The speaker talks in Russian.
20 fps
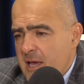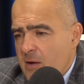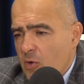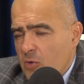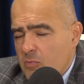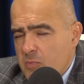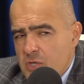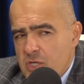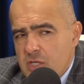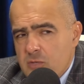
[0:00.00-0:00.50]

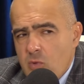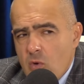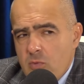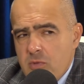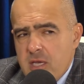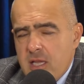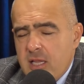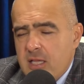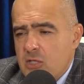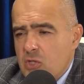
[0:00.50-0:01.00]
Вот мы сейчас будем
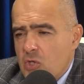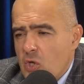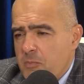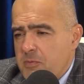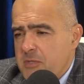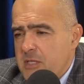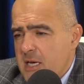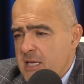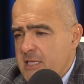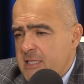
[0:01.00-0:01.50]
делать
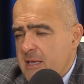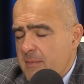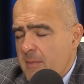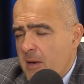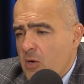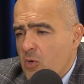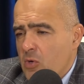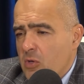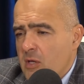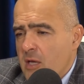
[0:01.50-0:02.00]
собственный
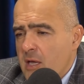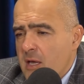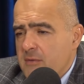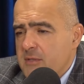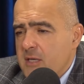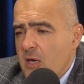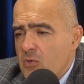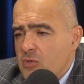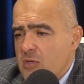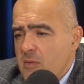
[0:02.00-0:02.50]
самолет
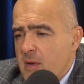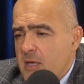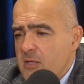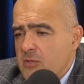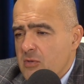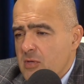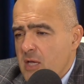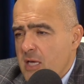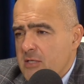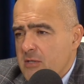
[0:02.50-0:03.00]
в союзном
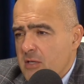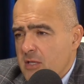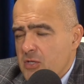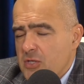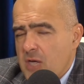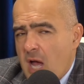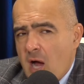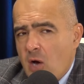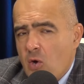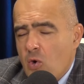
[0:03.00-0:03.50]
государстве. Это
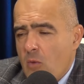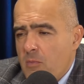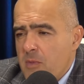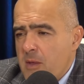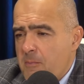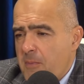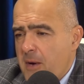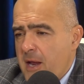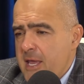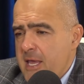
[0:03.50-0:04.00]
же
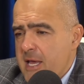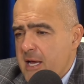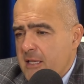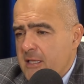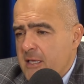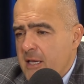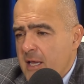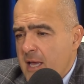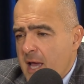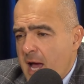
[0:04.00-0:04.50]
огромный проект.